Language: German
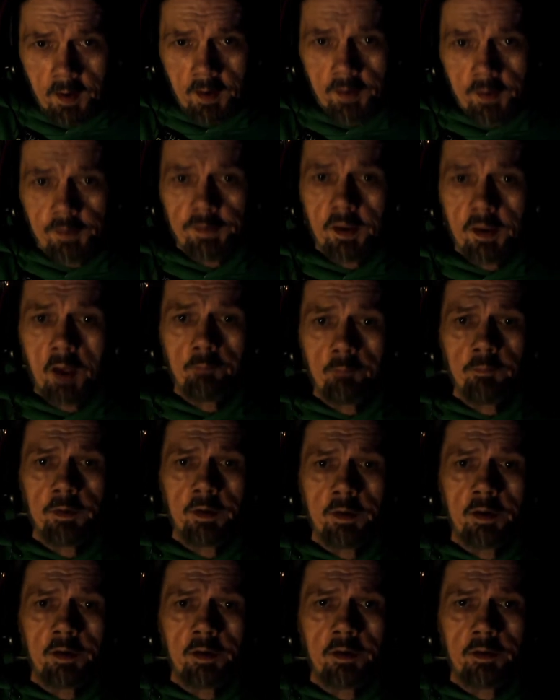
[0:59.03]
Ich habe
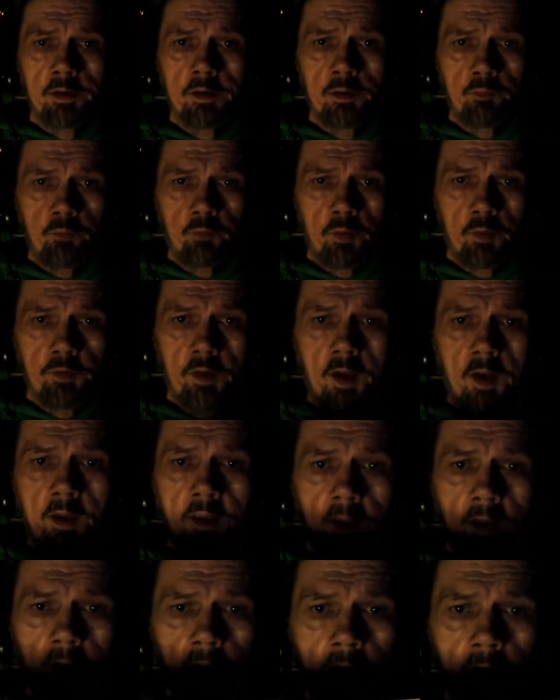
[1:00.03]
mir von
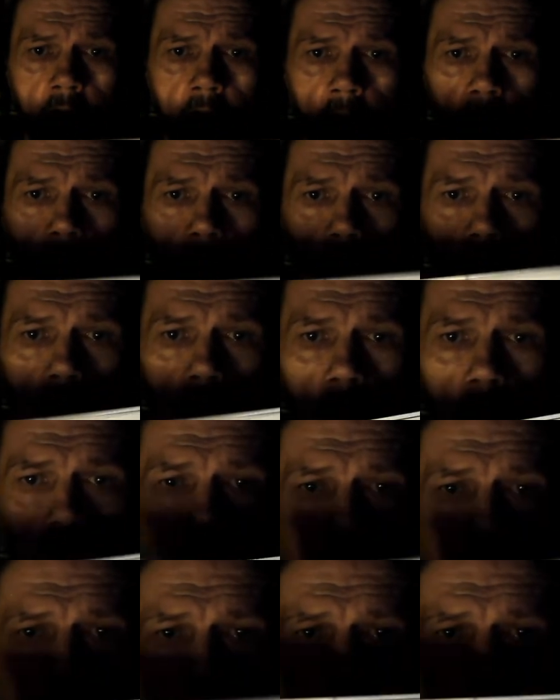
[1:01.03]
daher mal
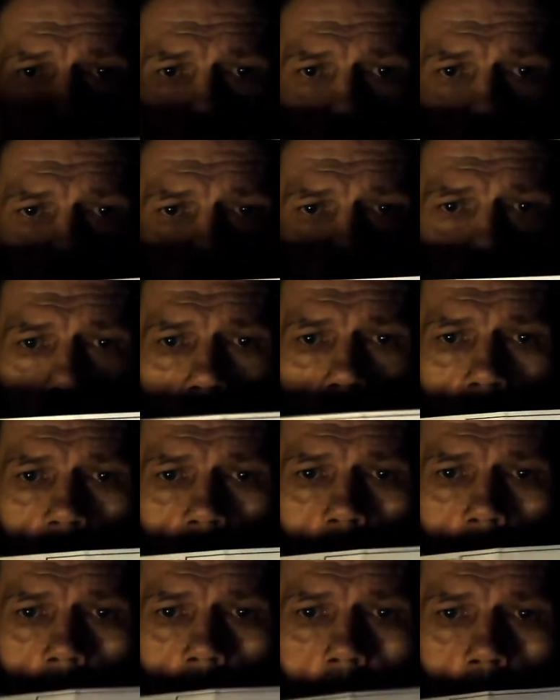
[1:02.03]
so einen Flyer
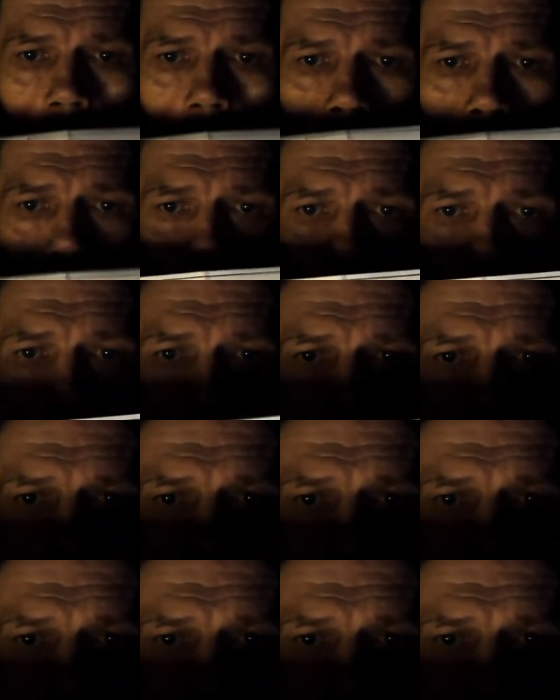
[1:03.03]
überlegt